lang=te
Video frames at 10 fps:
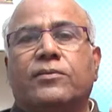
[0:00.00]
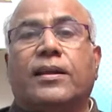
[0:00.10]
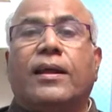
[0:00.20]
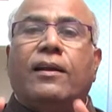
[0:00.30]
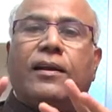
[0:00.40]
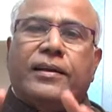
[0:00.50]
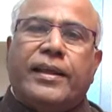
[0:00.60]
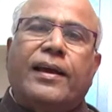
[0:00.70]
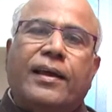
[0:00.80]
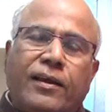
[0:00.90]
సంవత్సరాల
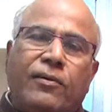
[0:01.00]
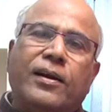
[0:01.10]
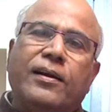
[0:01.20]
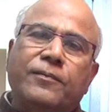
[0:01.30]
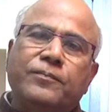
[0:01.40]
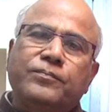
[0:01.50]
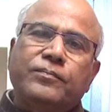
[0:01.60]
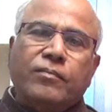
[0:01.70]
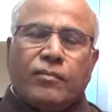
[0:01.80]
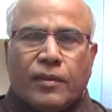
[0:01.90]
టీకా లేవన్నాడు
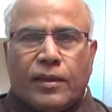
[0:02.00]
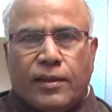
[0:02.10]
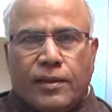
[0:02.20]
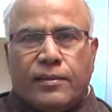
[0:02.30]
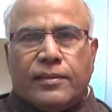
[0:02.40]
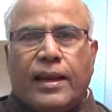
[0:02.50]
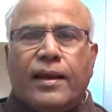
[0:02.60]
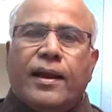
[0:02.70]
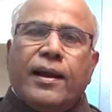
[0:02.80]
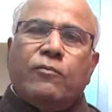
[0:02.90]

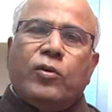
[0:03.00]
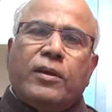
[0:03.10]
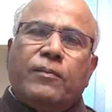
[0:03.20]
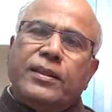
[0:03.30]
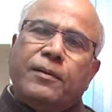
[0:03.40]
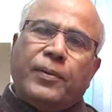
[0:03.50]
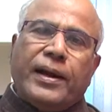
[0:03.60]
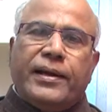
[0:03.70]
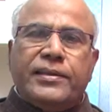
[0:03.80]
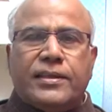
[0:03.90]
తెలంగాణ ముఖ్యమంత్రి
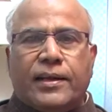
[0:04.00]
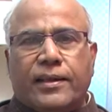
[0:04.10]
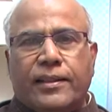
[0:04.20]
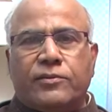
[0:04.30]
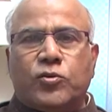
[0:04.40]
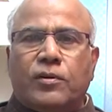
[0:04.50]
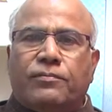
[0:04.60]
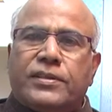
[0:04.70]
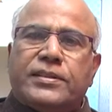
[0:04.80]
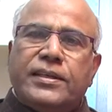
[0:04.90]
ప్రకటించాడు కదా జూన్
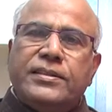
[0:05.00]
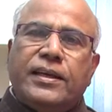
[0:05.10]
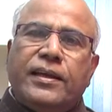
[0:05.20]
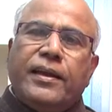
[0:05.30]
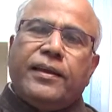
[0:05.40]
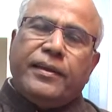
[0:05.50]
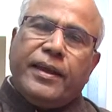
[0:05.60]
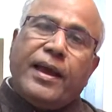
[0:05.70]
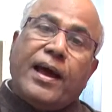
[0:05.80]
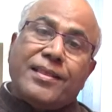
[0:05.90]
ఫస్ట్ నుంచి
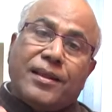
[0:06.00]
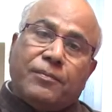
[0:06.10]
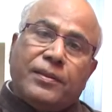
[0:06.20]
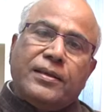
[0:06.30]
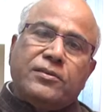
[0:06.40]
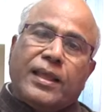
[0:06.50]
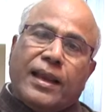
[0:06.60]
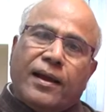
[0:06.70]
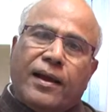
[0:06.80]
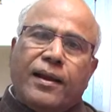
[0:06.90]
ఏ ఆంధ్రప్రదేశ్
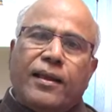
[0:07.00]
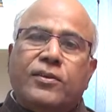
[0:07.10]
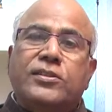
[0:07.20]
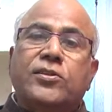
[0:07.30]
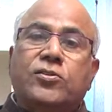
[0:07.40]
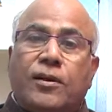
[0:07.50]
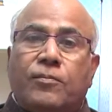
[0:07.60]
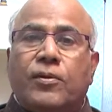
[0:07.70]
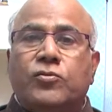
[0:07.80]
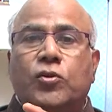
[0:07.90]
తెలంగాణలో
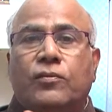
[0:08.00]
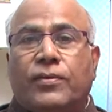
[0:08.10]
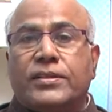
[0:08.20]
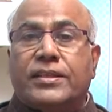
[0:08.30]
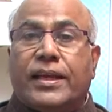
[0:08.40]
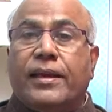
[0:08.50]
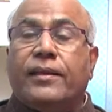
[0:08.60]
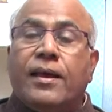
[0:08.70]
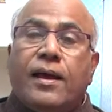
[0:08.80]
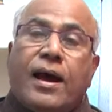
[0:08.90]
చేస్తున్నప్పుడు జూన్ ఫస్ట్కి
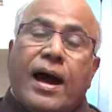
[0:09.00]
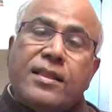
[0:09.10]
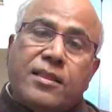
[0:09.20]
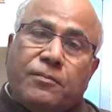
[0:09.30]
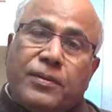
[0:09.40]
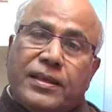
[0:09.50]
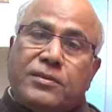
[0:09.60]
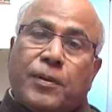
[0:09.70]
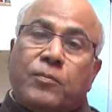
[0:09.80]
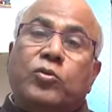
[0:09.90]

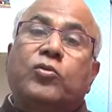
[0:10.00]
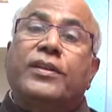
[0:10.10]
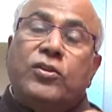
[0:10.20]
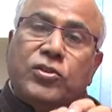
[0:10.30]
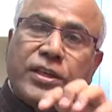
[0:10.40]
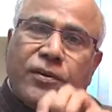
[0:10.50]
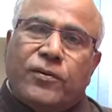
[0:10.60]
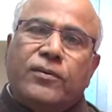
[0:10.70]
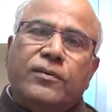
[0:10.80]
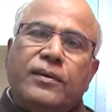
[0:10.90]
ఆంధ్రప్రదేశ్ ప్రభుత్వం ఎందుకు
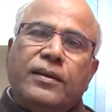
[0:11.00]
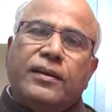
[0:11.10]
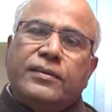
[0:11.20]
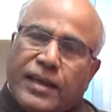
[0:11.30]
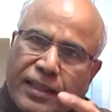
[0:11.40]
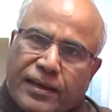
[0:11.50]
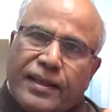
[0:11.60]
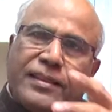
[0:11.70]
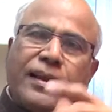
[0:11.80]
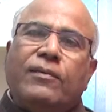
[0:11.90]
చేయకూడదు
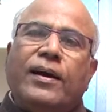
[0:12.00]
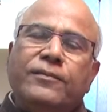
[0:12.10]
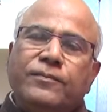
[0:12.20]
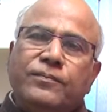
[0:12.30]
చేతగానితనమా